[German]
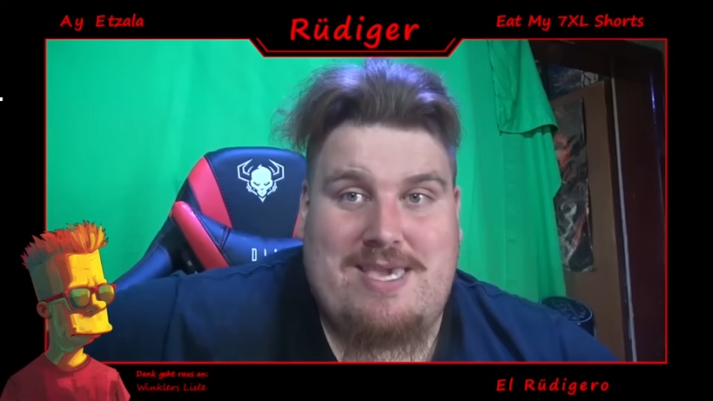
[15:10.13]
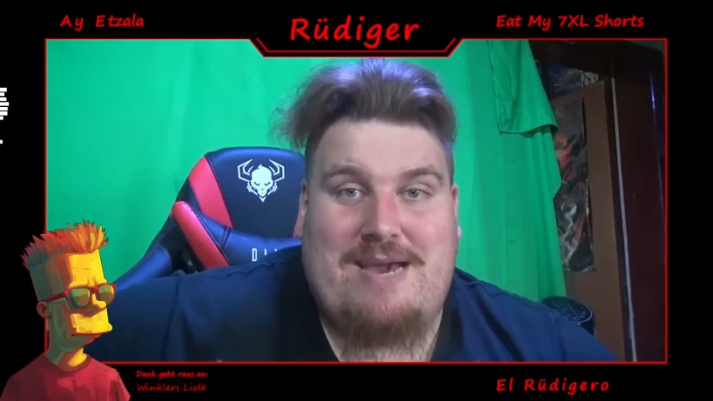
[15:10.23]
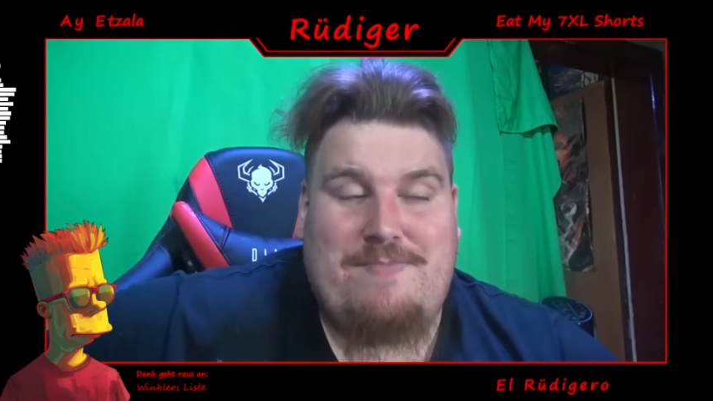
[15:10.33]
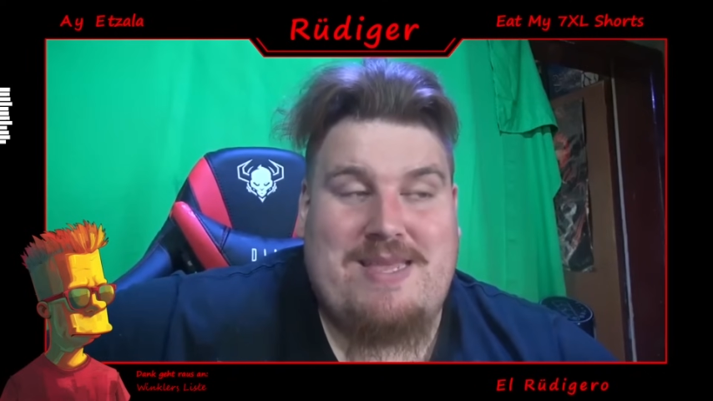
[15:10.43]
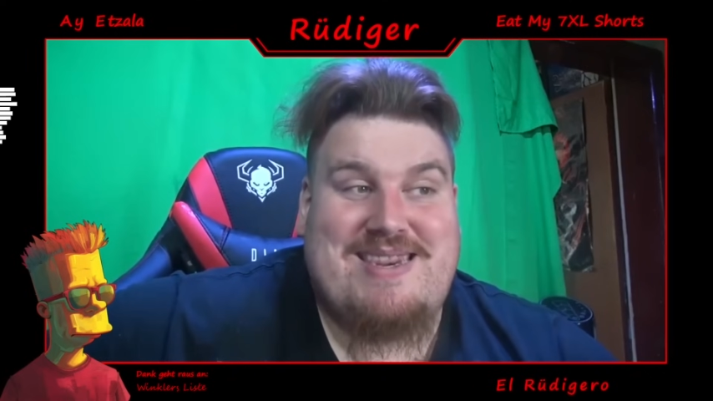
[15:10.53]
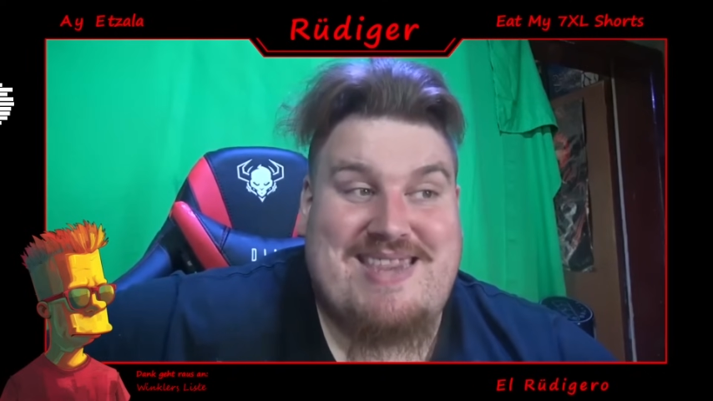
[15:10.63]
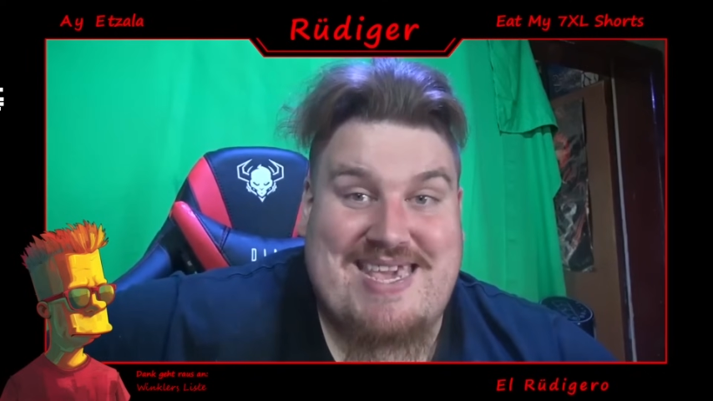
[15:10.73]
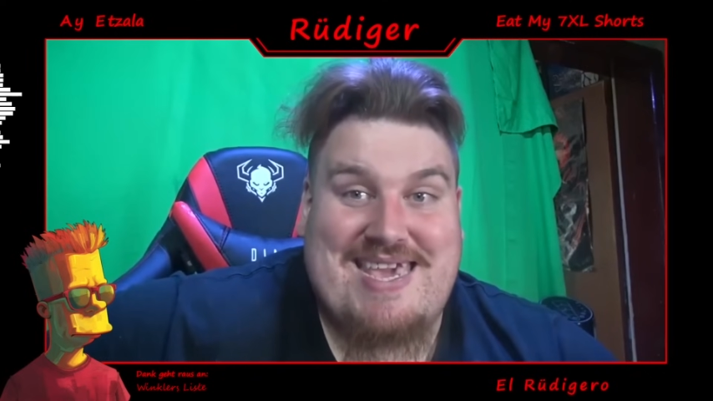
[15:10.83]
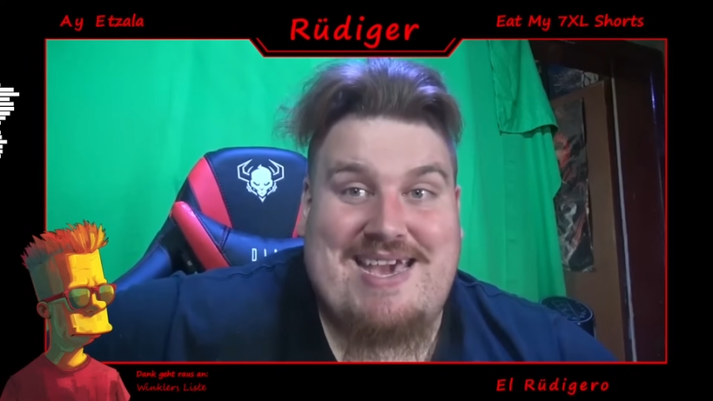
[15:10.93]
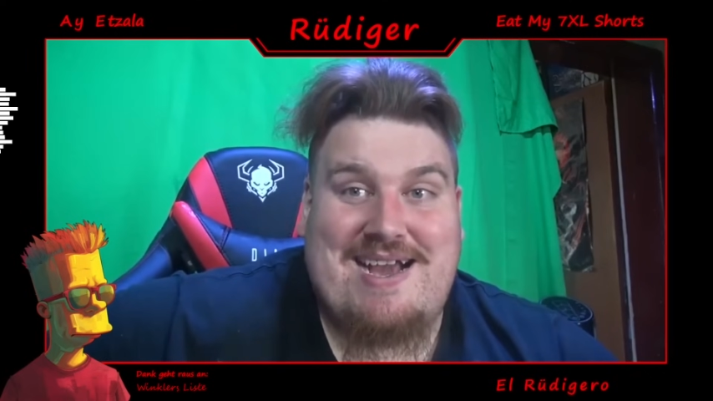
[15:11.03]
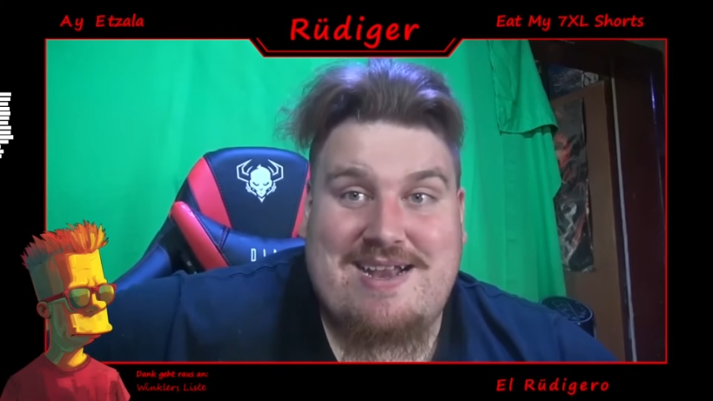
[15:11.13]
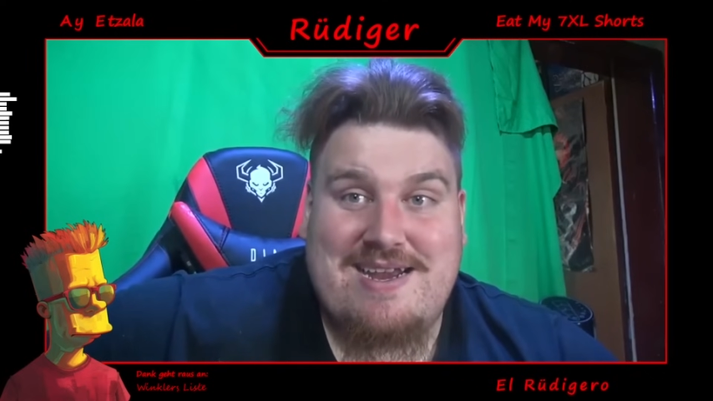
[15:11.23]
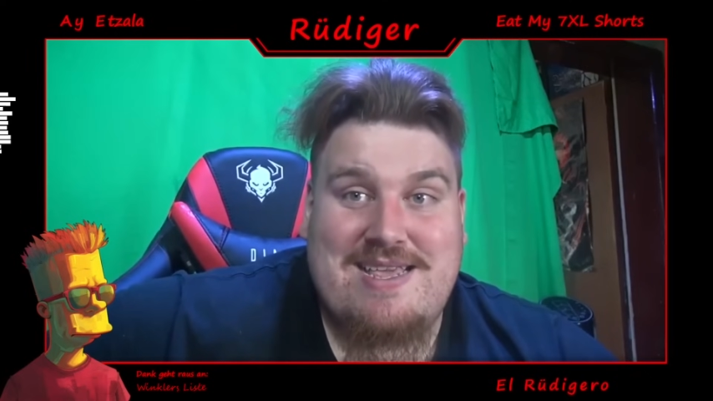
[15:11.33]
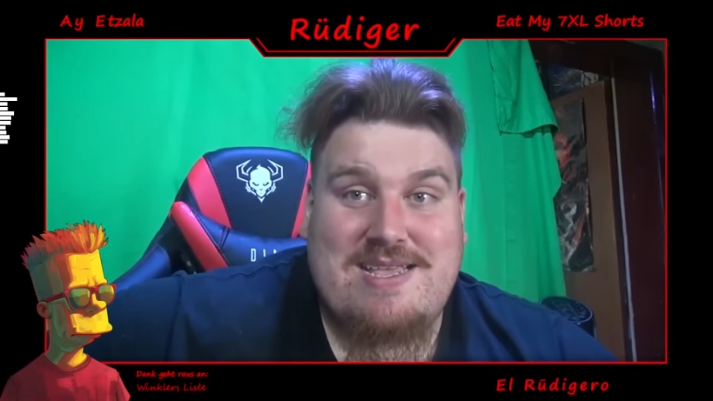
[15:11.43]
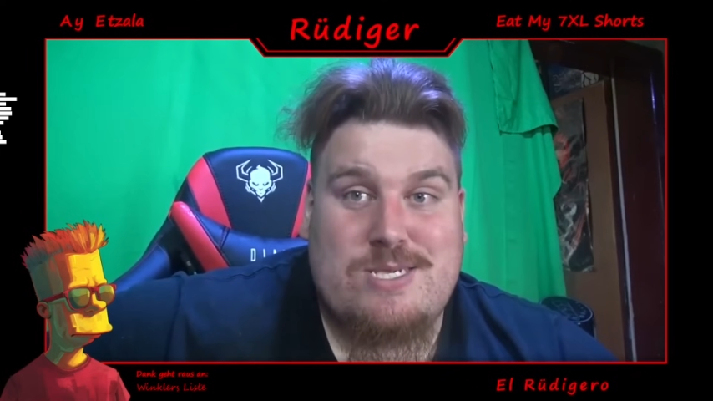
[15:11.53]
Ich habe eine dicke
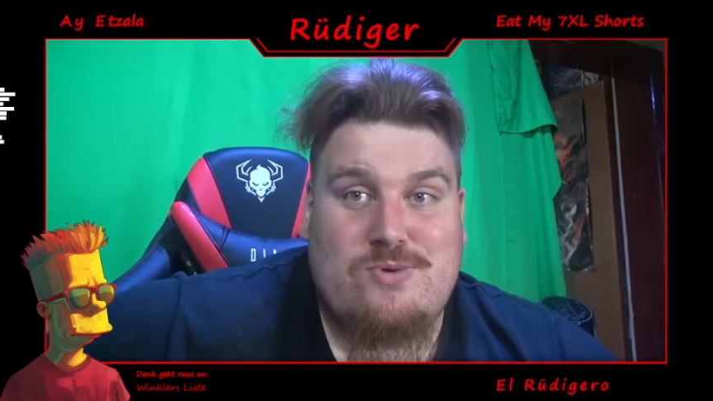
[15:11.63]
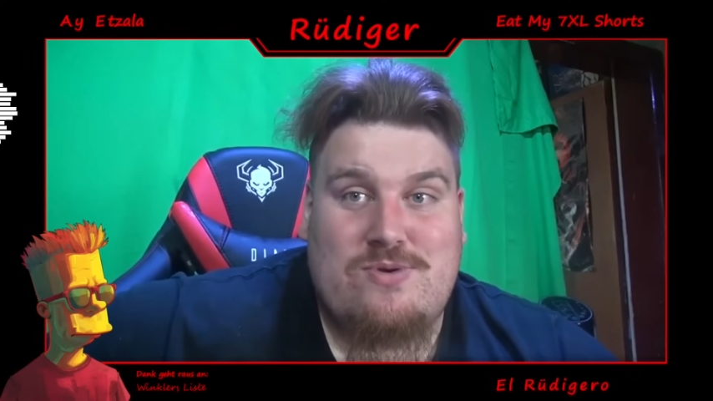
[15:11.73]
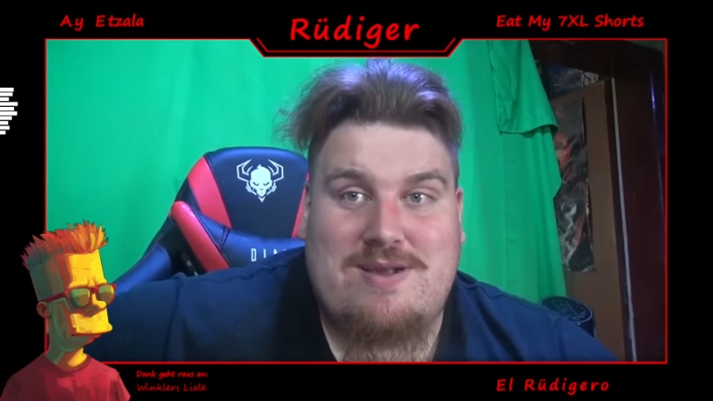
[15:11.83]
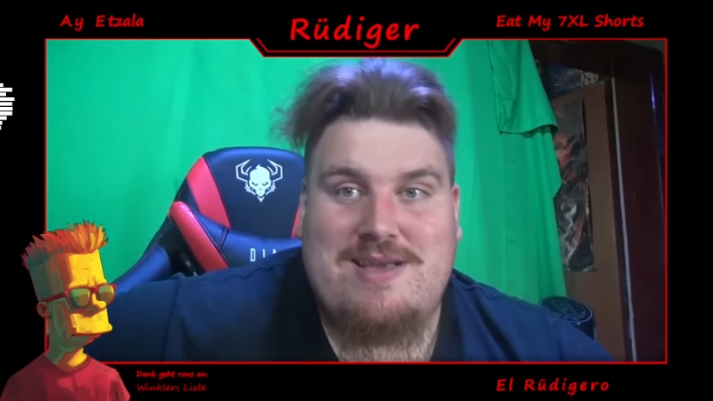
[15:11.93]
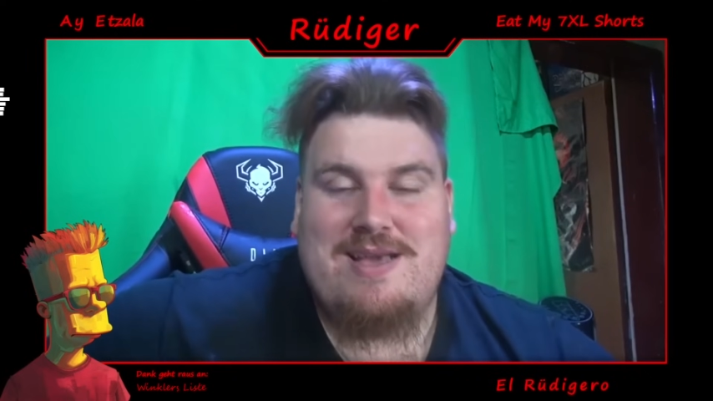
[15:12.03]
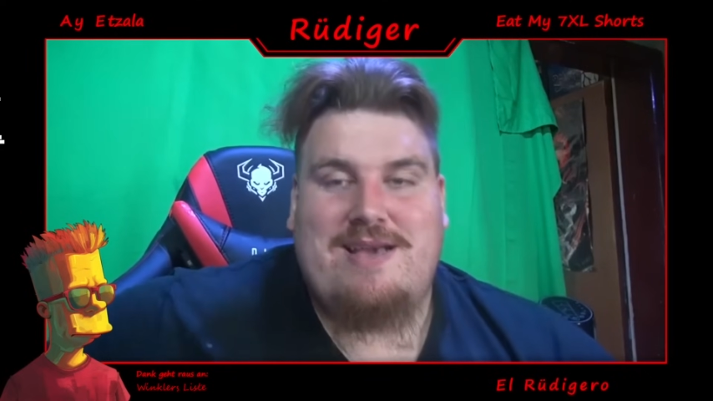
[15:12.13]
A-Karte gezogen,